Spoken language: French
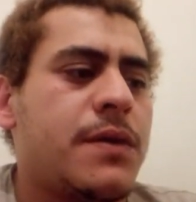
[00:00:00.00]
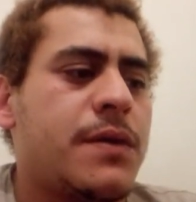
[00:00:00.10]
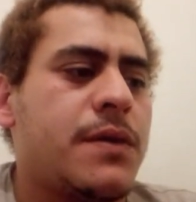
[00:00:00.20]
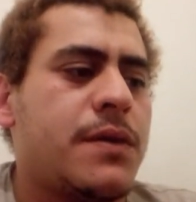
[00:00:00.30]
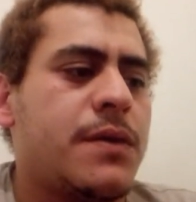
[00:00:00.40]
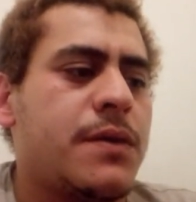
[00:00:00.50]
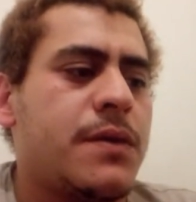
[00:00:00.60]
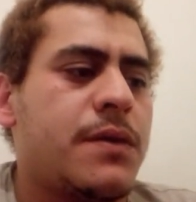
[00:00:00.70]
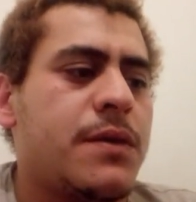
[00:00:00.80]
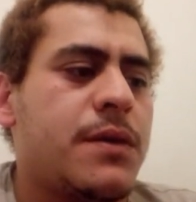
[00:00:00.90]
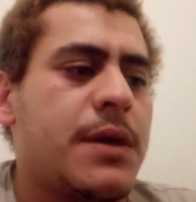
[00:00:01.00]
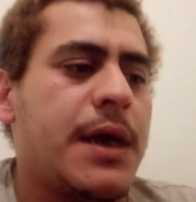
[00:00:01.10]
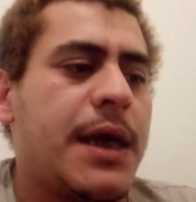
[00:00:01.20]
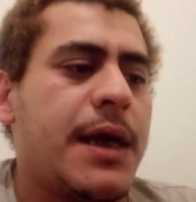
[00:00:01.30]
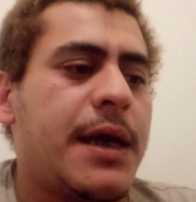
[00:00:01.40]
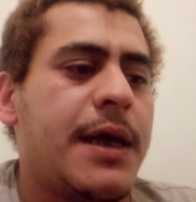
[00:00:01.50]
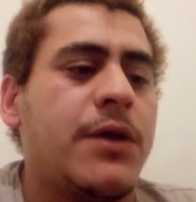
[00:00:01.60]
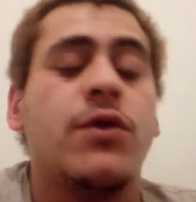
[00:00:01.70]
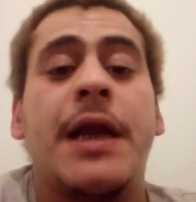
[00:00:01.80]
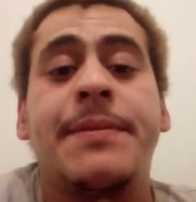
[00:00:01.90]
et, donc la psychanalyse n'est pas
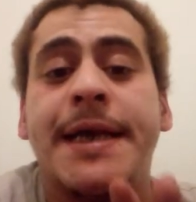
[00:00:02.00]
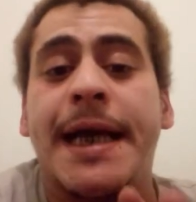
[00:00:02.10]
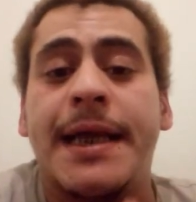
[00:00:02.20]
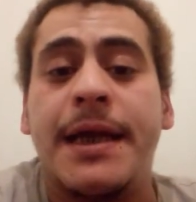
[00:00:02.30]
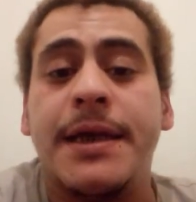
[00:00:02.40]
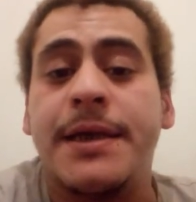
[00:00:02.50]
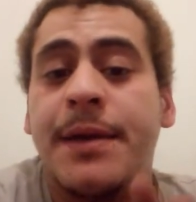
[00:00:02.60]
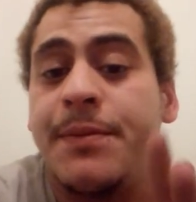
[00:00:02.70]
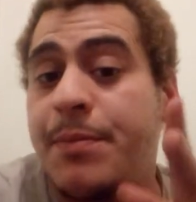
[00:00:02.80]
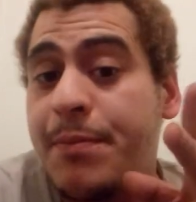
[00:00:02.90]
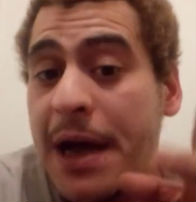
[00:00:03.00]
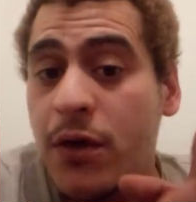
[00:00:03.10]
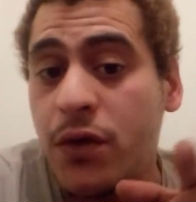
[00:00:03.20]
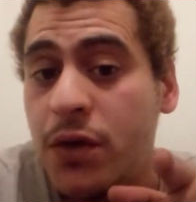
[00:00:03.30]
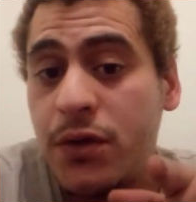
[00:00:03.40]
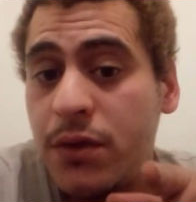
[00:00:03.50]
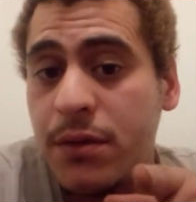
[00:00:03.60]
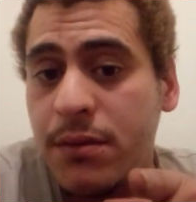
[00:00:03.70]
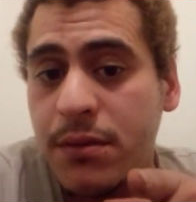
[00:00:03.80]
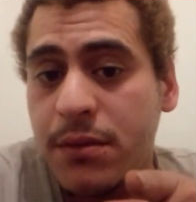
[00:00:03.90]
reconnue, mais euh,
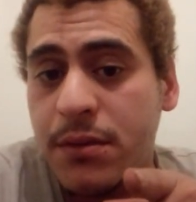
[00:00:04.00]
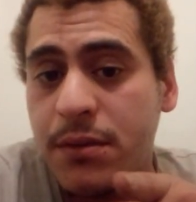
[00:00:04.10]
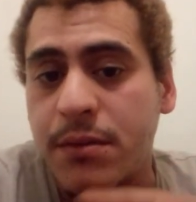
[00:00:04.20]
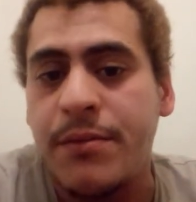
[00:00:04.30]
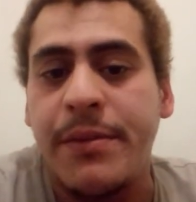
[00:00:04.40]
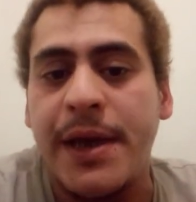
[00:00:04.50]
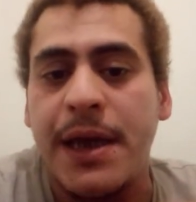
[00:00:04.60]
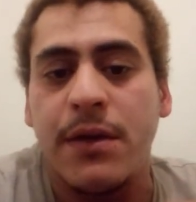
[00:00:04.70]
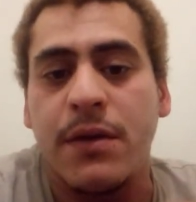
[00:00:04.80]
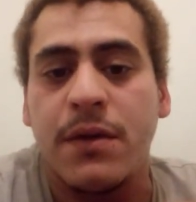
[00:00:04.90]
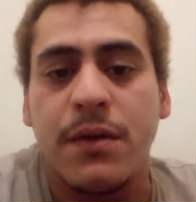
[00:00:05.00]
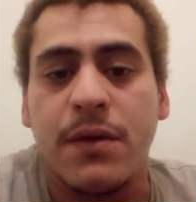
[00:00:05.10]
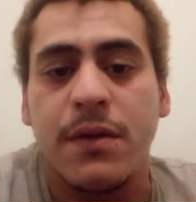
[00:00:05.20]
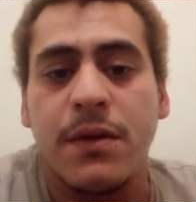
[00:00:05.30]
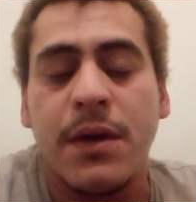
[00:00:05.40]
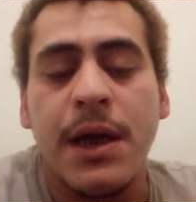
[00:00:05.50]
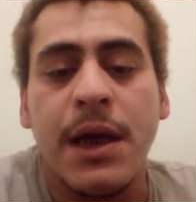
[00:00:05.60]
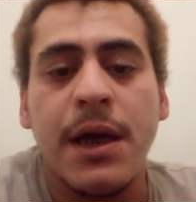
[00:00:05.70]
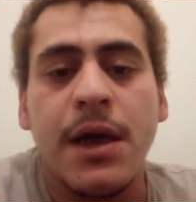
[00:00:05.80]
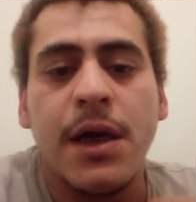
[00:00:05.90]
beaucoup
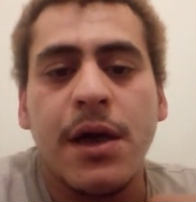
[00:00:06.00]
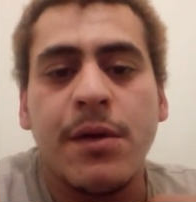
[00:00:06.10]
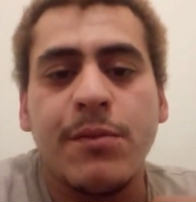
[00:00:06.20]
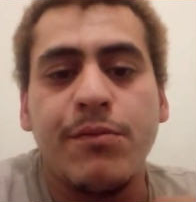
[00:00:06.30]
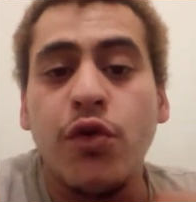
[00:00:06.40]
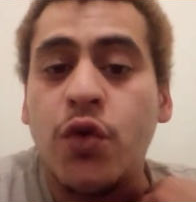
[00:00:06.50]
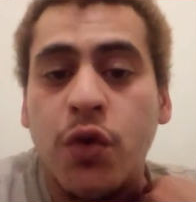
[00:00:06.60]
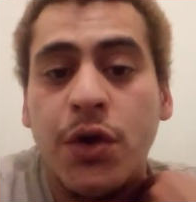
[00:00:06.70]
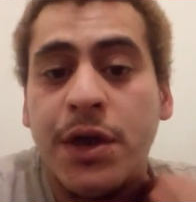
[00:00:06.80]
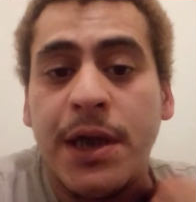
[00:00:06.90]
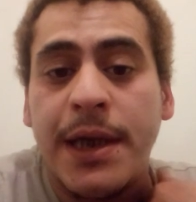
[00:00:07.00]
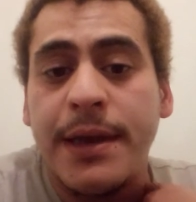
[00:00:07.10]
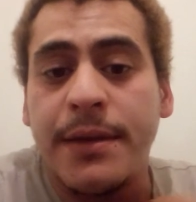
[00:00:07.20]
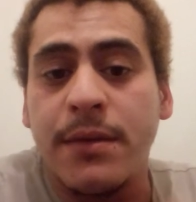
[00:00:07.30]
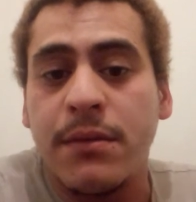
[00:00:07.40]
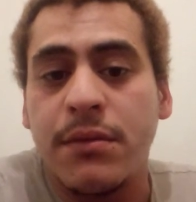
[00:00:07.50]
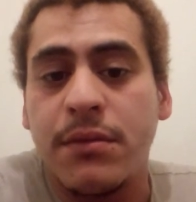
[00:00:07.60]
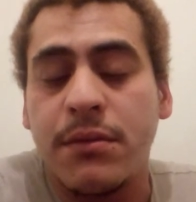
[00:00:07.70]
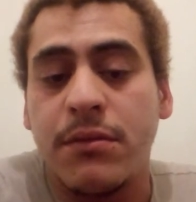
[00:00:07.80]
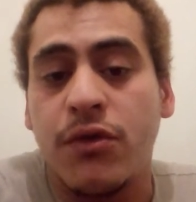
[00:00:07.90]
l'utilisent, beaucoup l'utilisent,
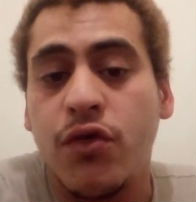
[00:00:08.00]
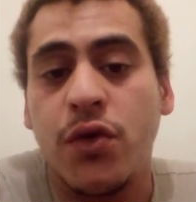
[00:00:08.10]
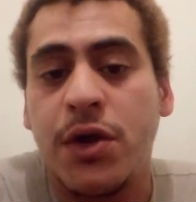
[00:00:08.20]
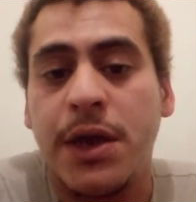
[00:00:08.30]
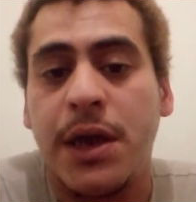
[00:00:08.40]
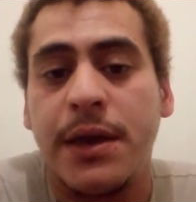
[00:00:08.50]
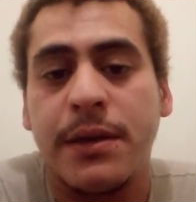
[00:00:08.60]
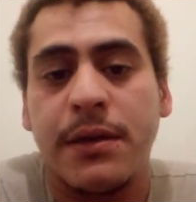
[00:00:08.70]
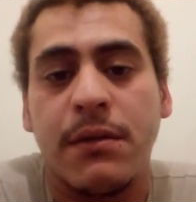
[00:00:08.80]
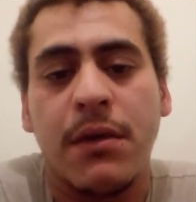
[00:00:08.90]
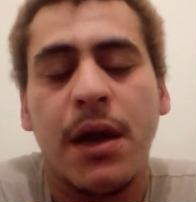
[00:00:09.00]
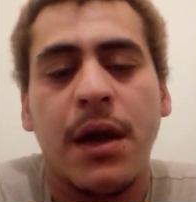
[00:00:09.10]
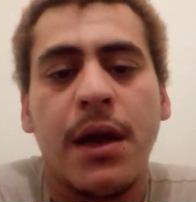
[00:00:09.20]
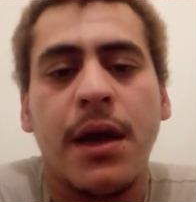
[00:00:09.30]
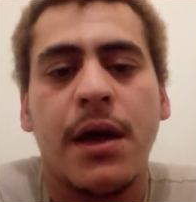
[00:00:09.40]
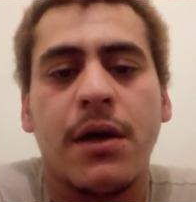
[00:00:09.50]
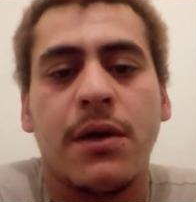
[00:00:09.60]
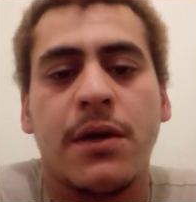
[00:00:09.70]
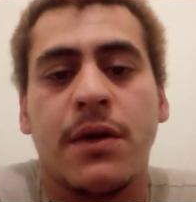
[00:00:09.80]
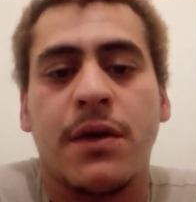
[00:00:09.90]
euh, des
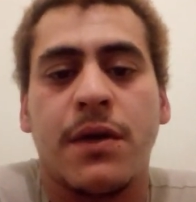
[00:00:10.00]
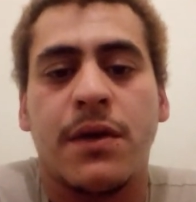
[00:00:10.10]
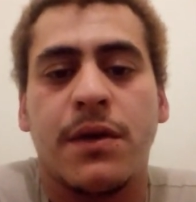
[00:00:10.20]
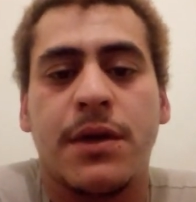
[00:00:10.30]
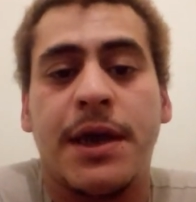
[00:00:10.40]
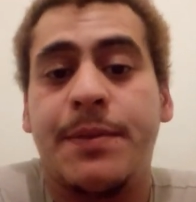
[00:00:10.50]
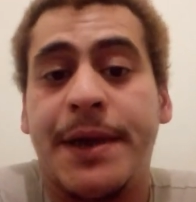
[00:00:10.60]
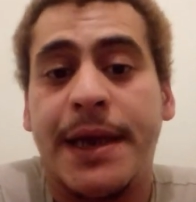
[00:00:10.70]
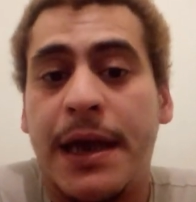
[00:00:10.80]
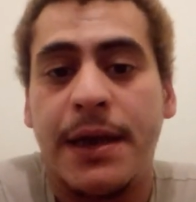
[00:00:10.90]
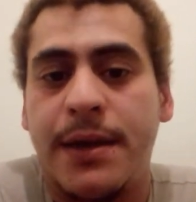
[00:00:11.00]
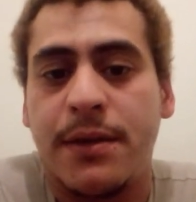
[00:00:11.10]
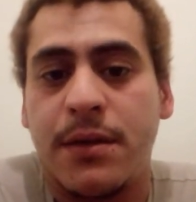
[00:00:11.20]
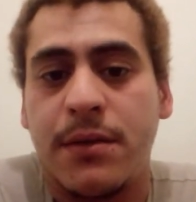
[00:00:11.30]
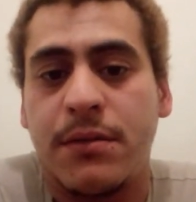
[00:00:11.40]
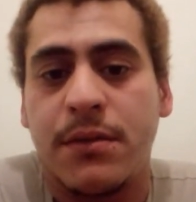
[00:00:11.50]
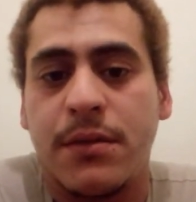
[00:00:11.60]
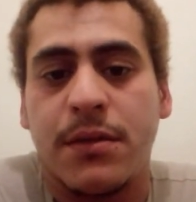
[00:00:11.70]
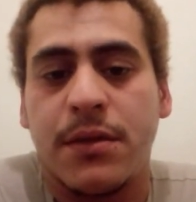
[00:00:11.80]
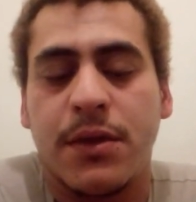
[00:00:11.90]
spécialistes. on peut faire
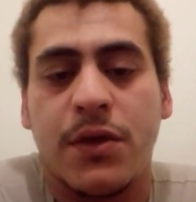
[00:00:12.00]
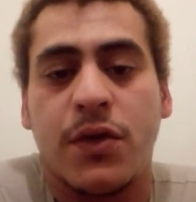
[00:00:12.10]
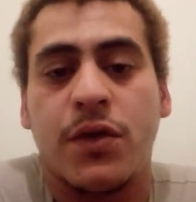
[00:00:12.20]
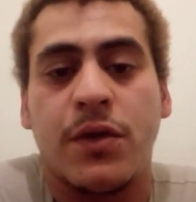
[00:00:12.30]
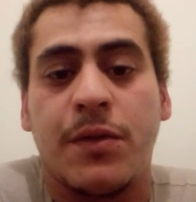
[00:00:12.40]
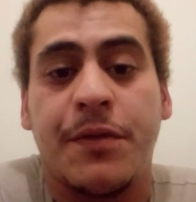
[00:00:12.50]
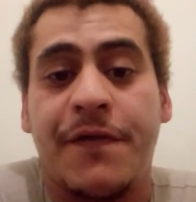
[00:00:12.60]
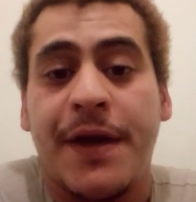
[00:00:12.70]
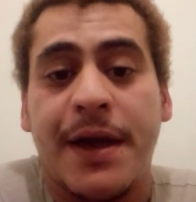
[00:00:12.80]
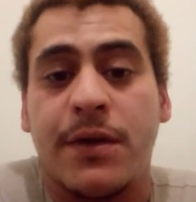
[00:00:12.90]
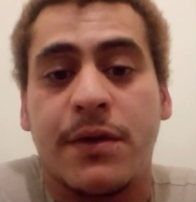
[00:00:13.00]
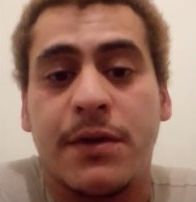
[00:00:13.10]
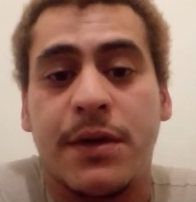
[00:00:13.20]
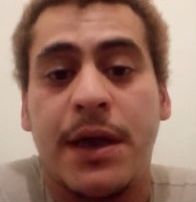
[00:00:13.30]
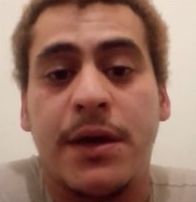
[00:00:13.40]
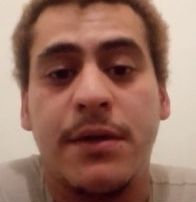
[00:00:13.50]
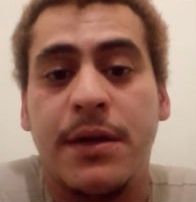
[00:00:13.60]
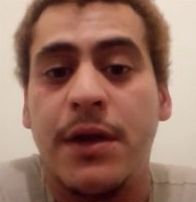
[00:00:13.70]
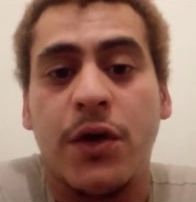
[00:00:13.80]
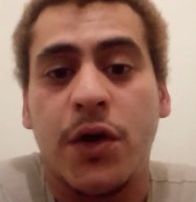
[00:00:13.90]
des, doctorats en
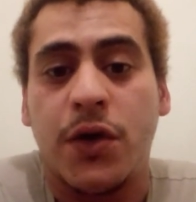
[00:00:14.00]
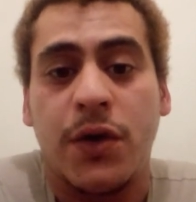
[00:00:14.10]
psychologie,